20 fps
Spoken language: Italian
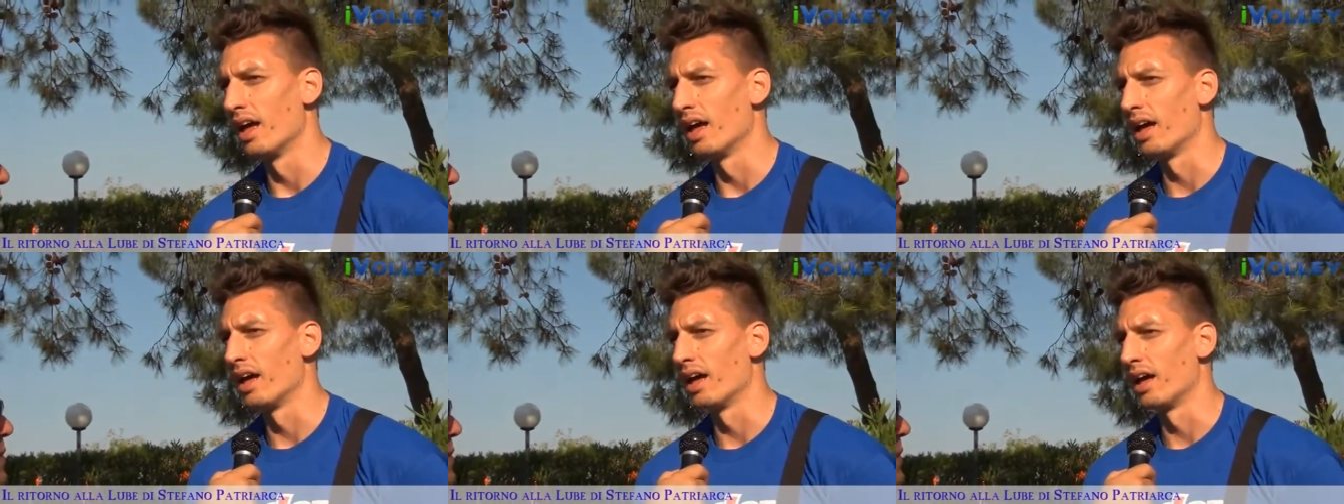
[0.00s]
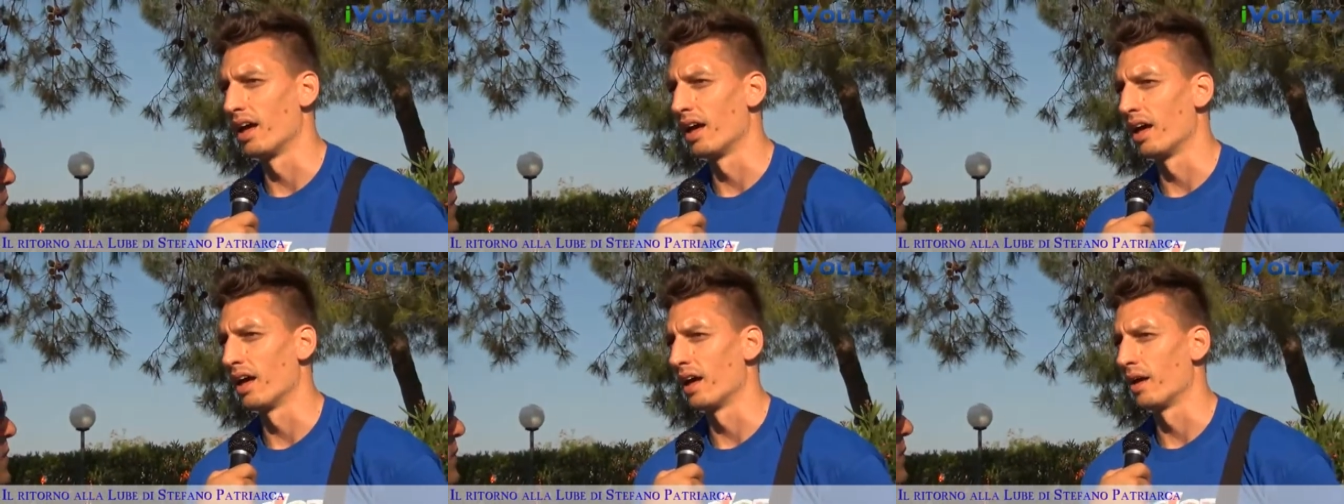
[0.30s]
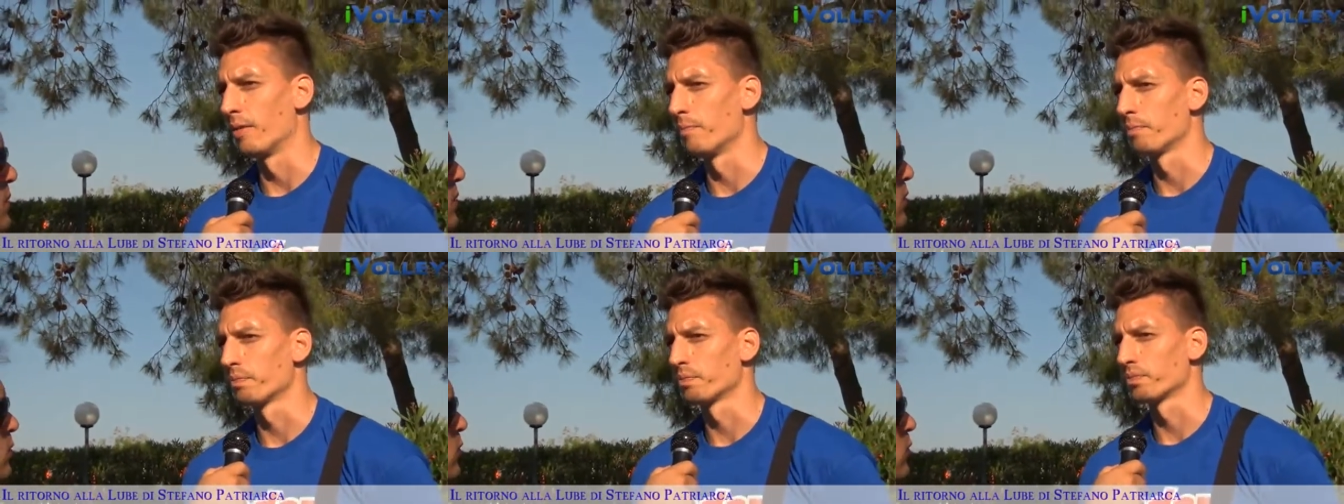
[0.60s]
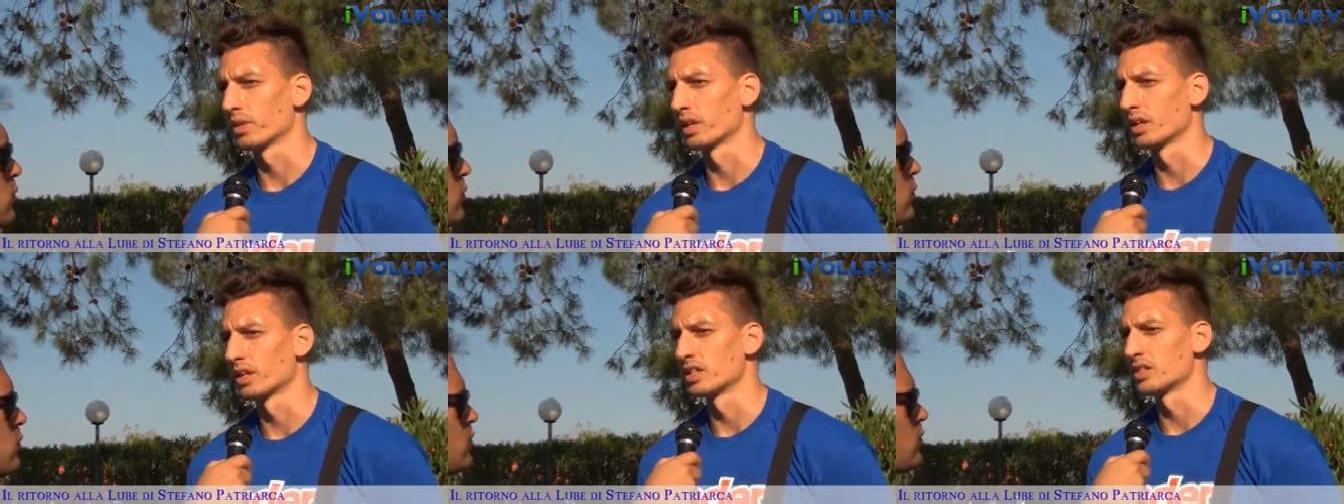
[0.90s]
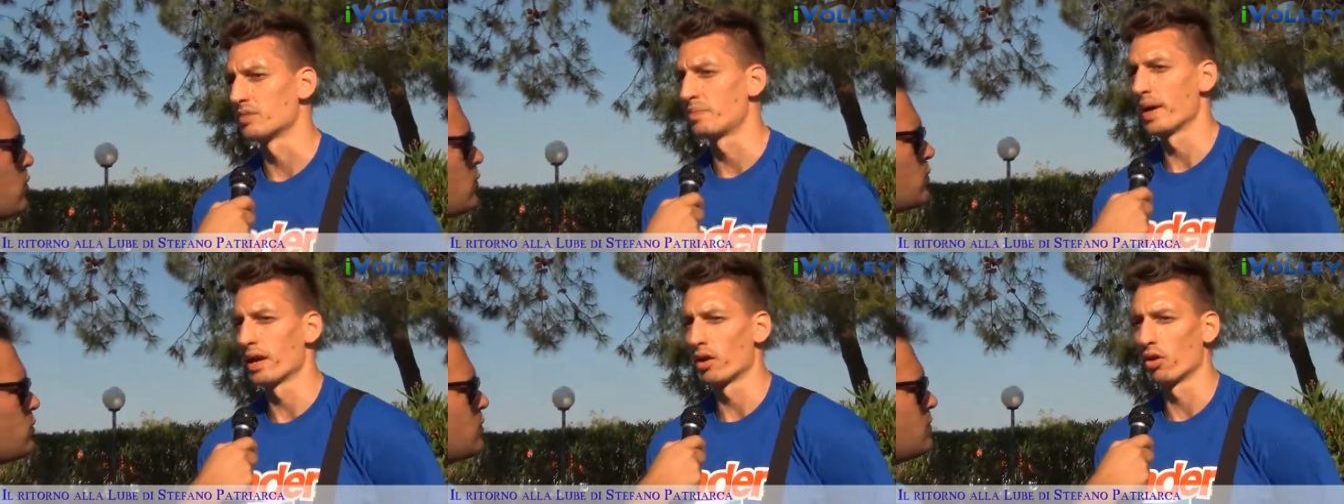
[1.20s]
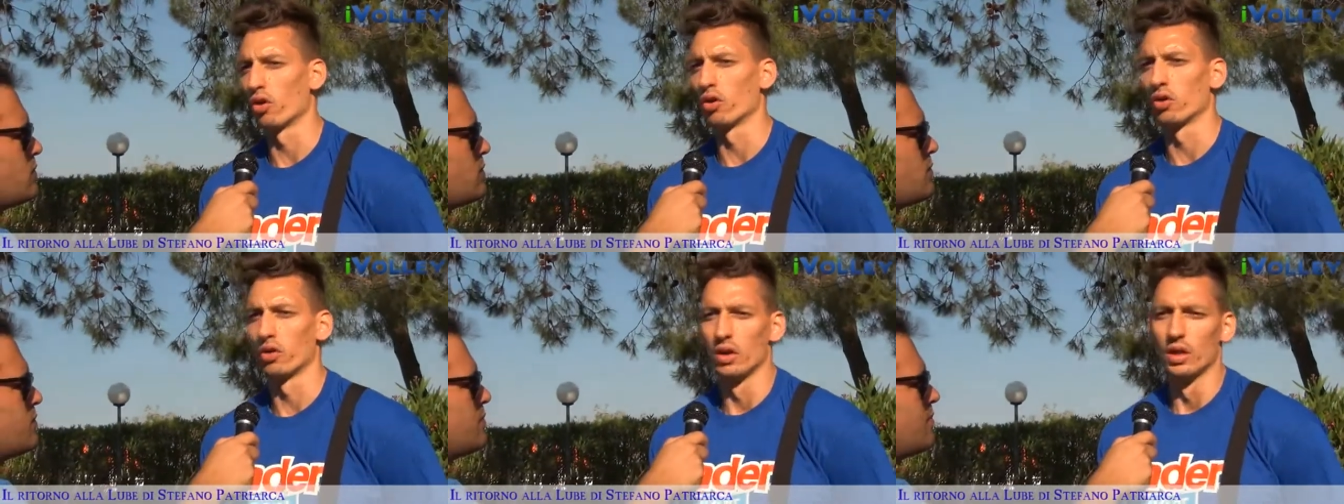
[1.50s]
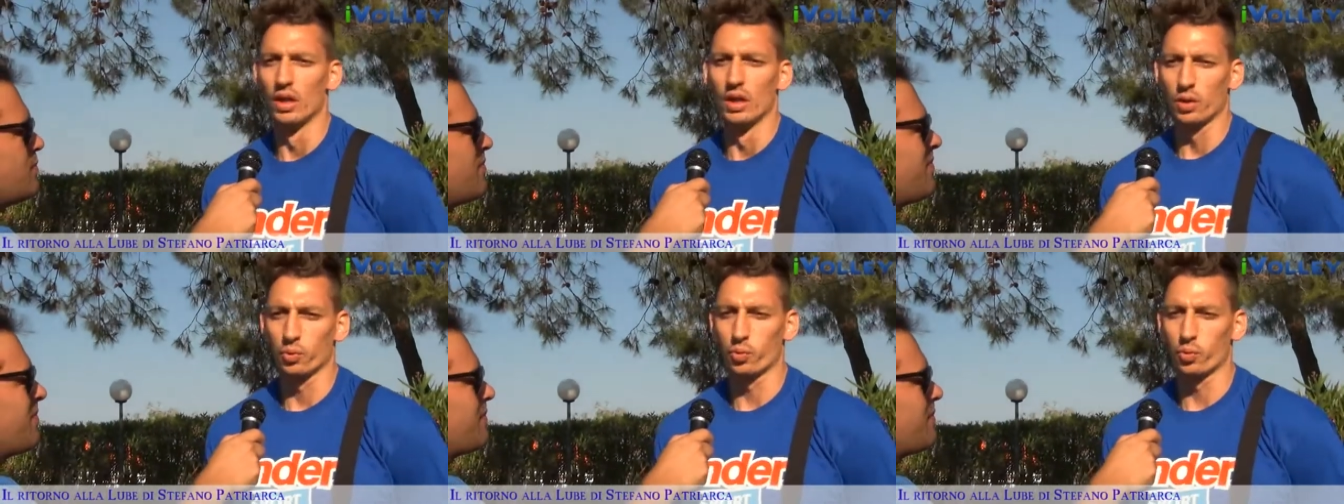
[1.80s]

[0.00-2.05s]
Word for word: eh, spero